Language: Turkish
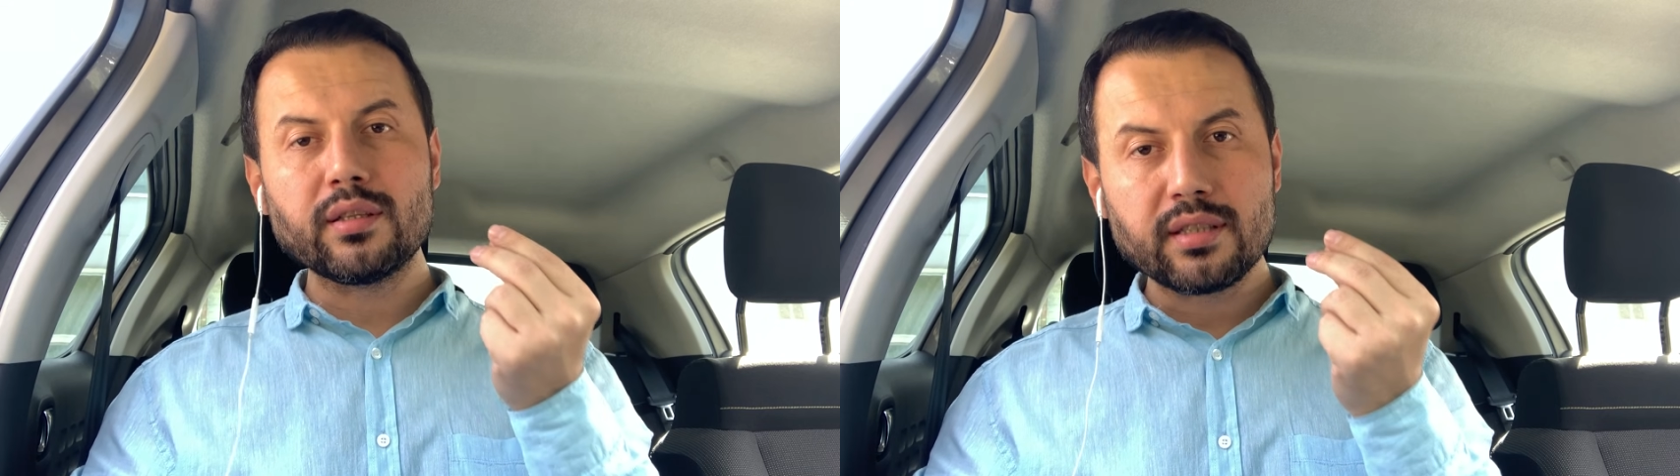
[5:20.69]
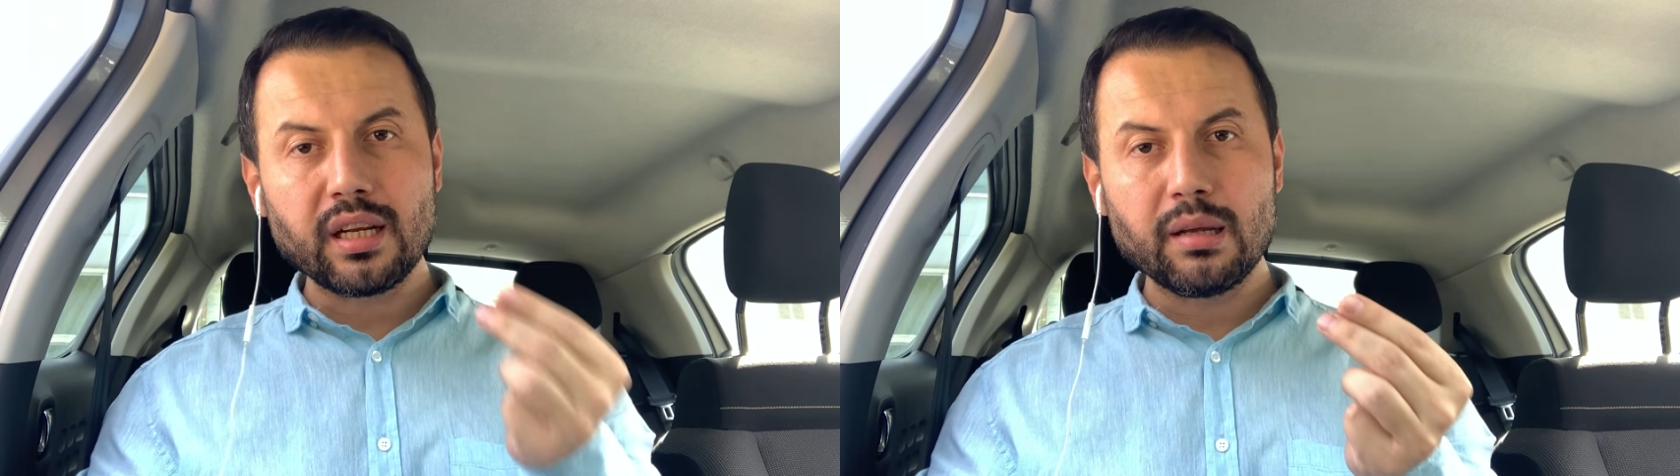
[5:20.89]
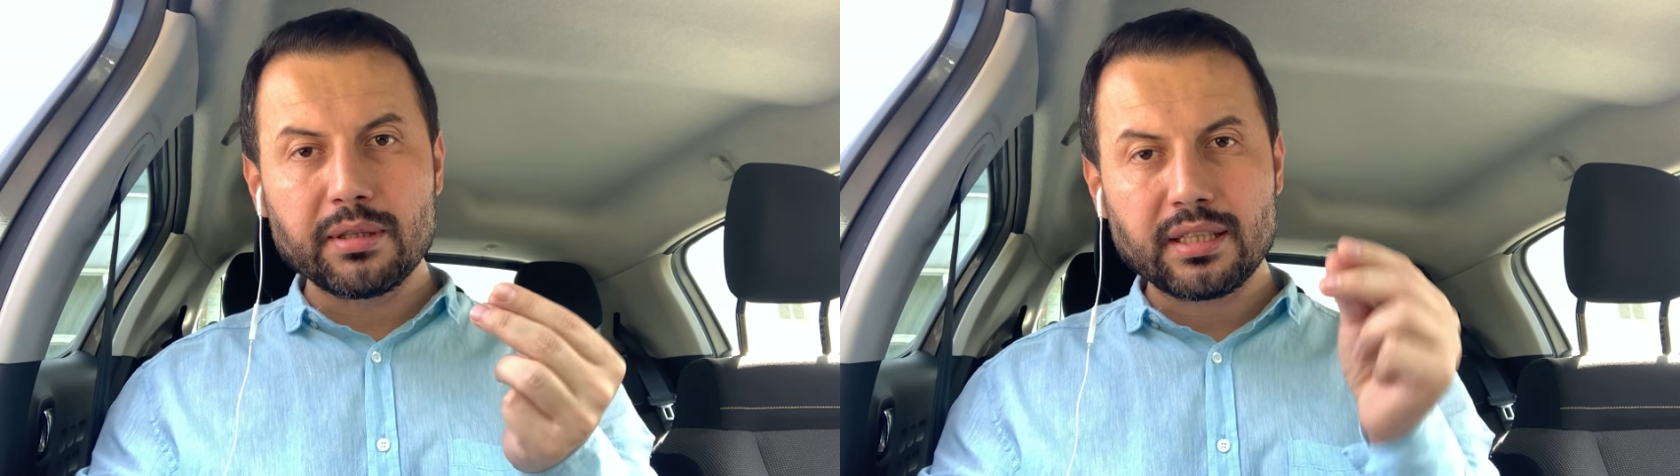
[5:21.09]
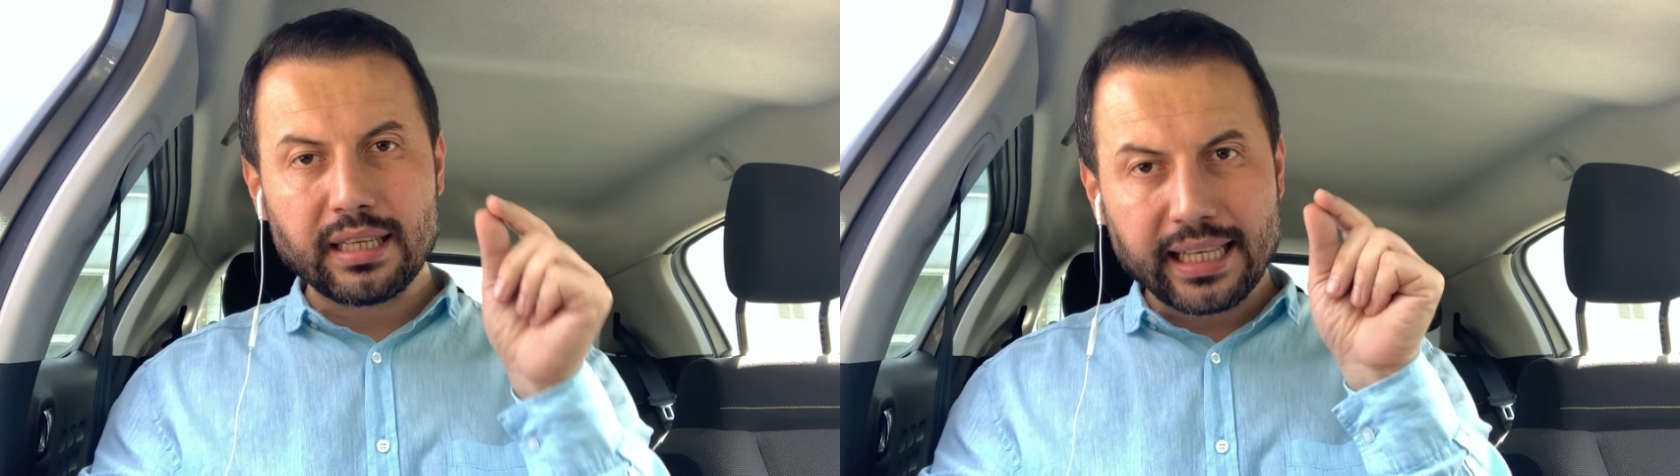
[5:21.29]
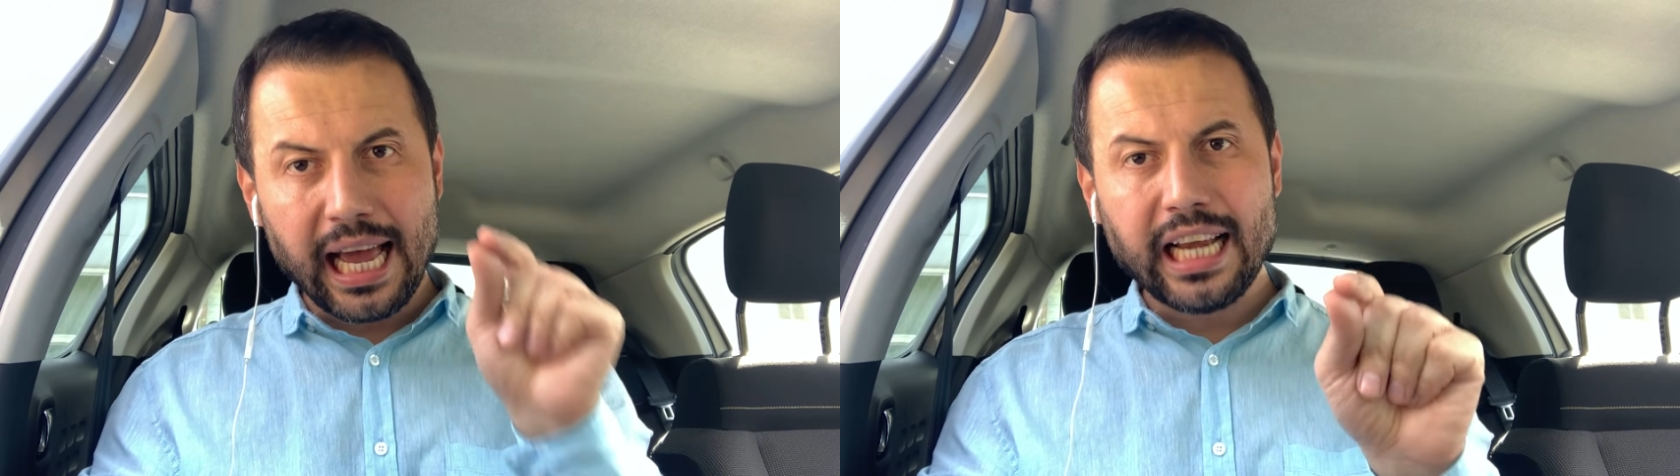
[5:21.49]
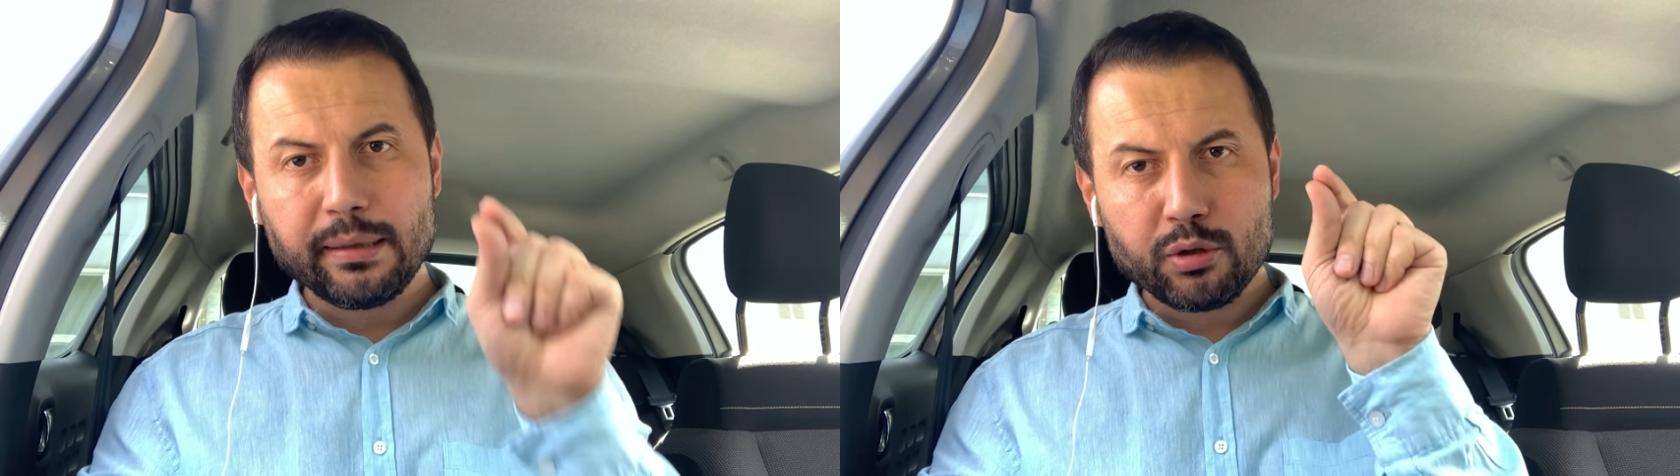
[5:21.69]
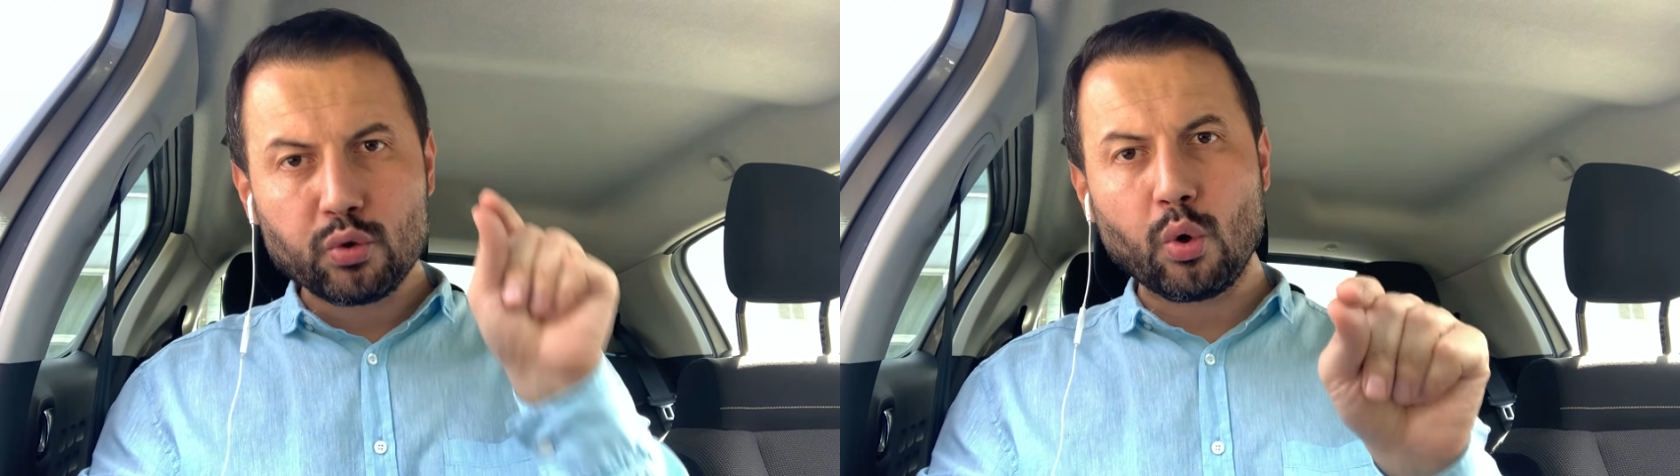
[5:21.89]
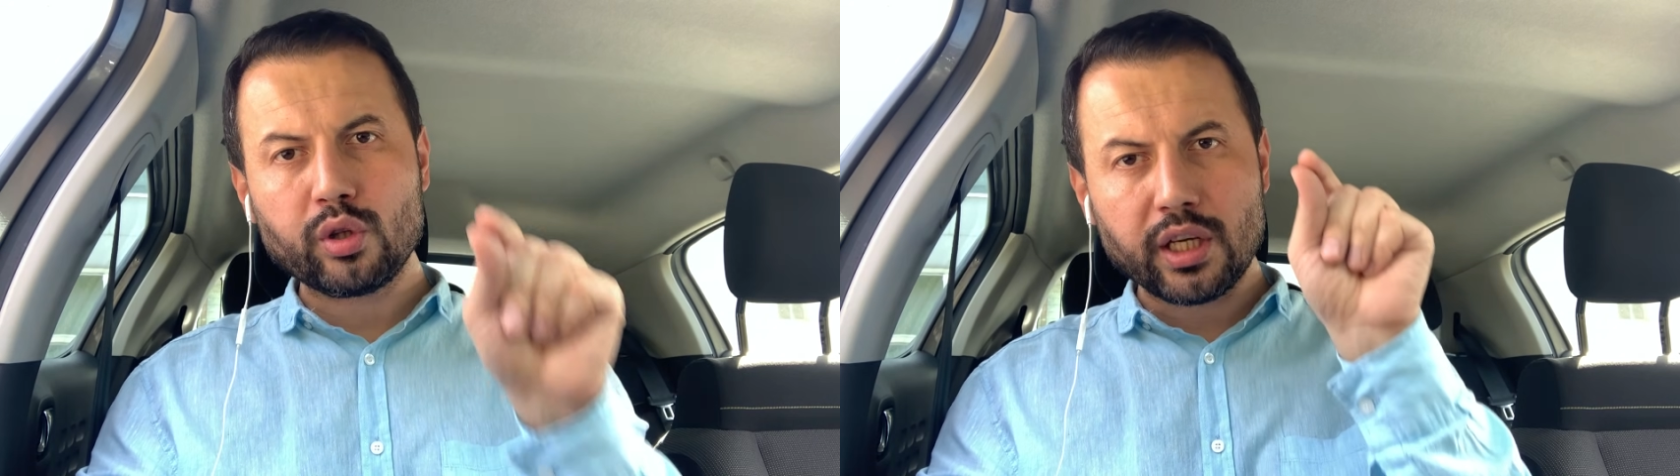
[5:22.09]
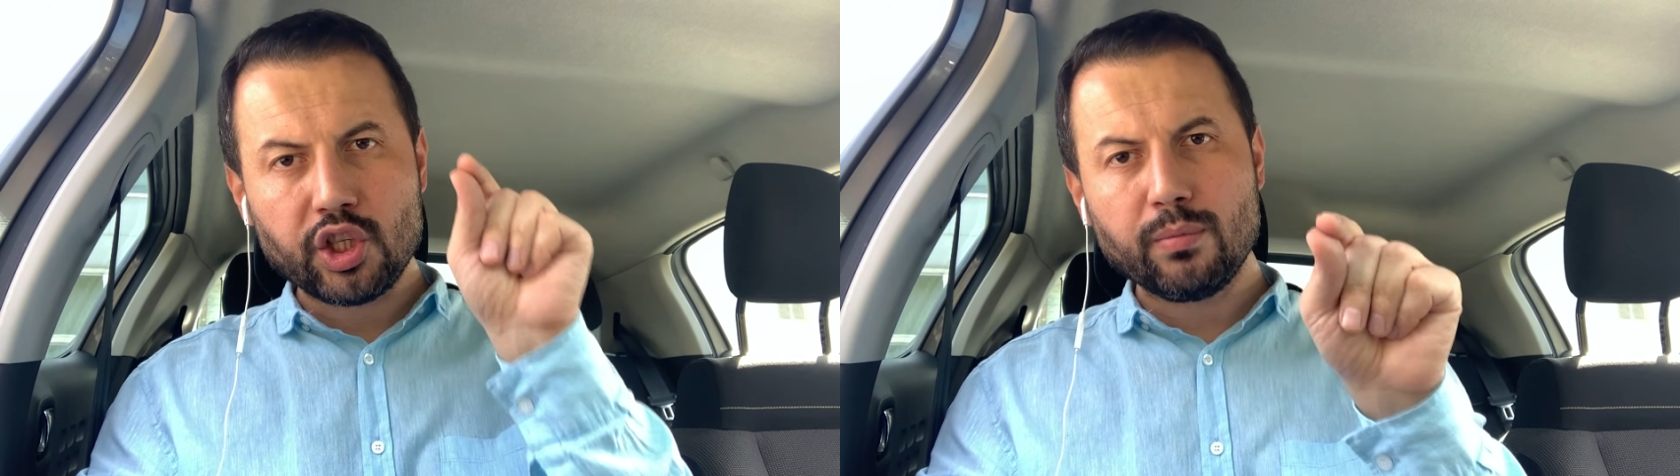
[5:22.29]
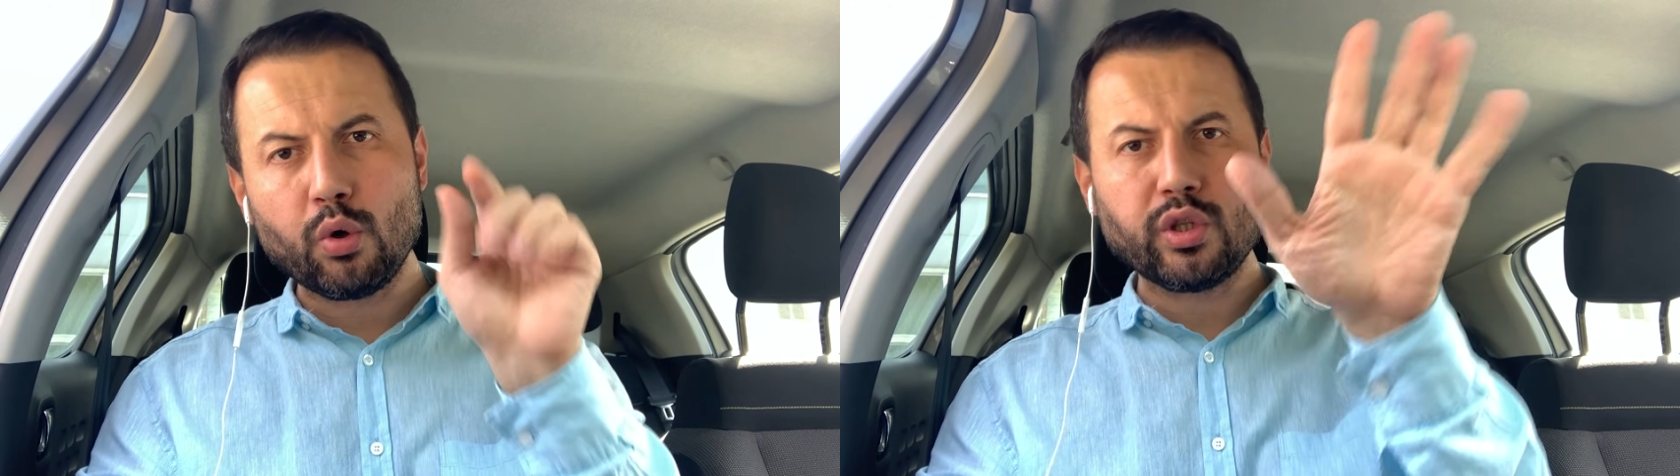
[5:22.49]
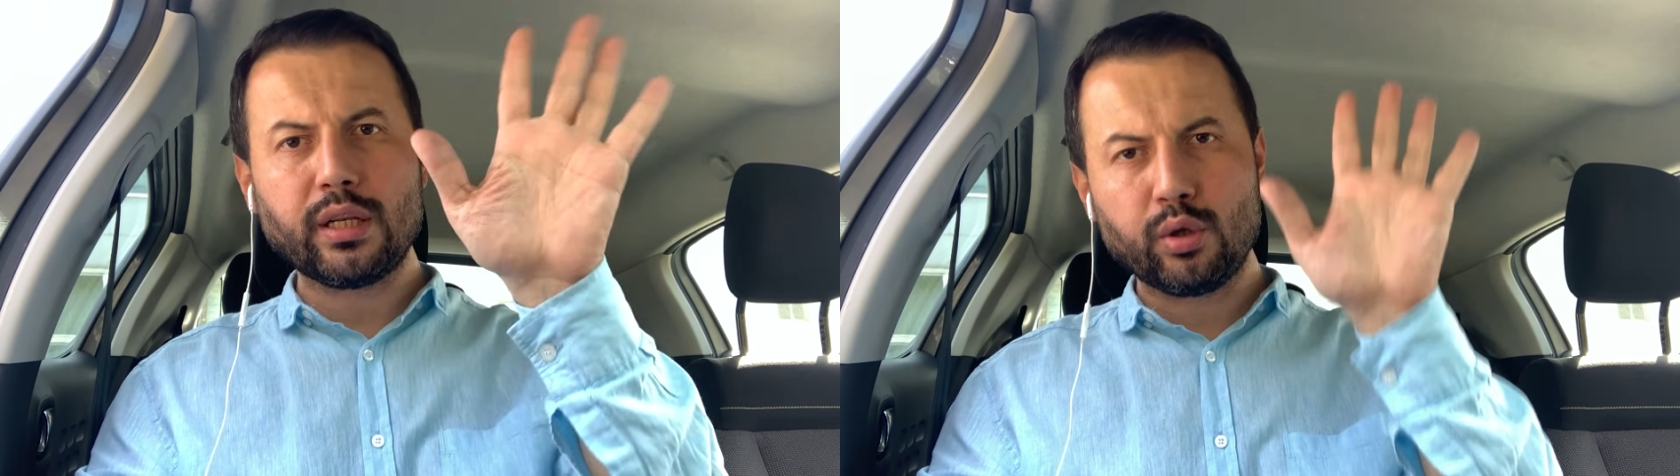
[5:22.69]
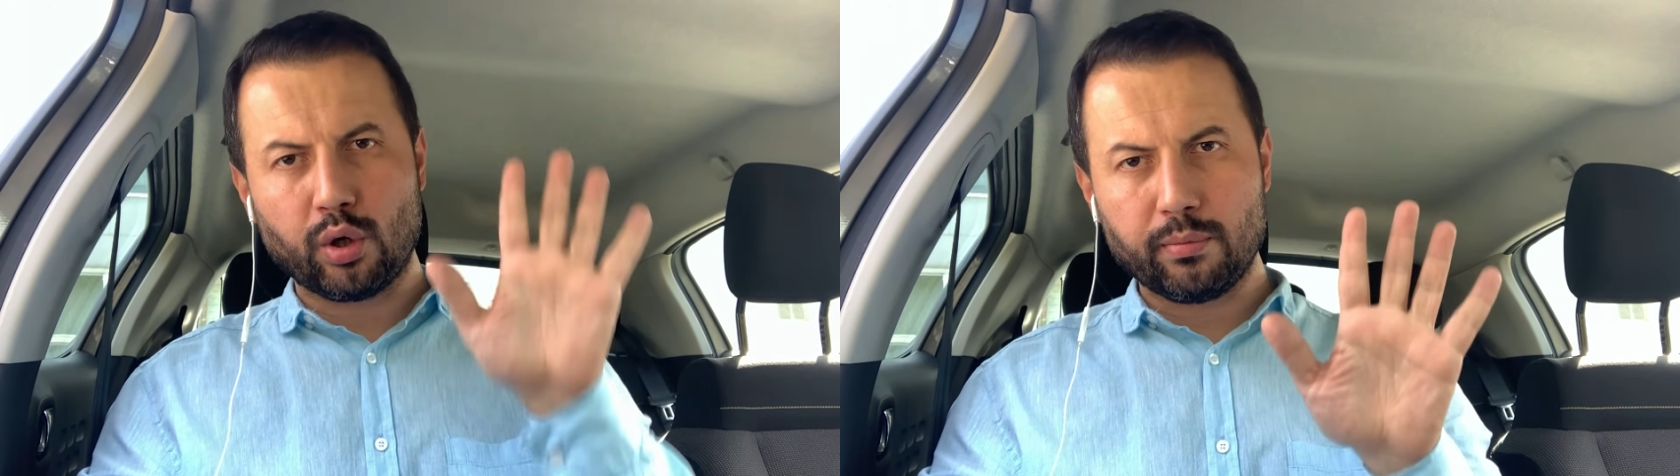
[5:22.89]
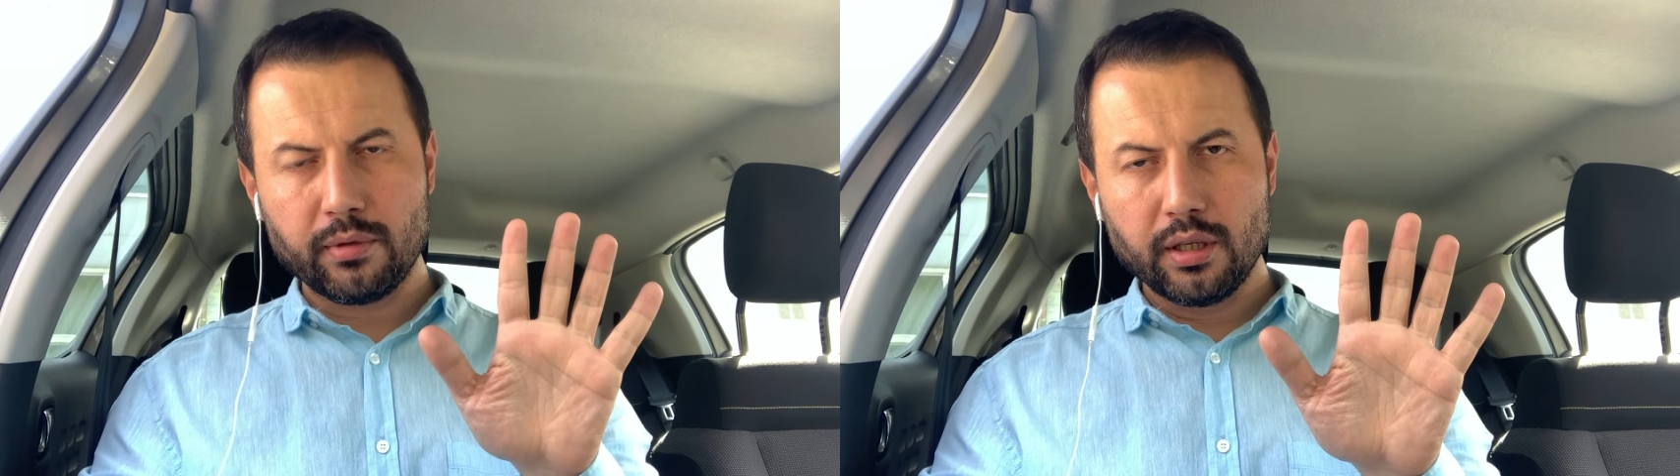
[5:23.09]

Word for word: sıralamasında geldiğimiz noktayı şimdi özetliyorum.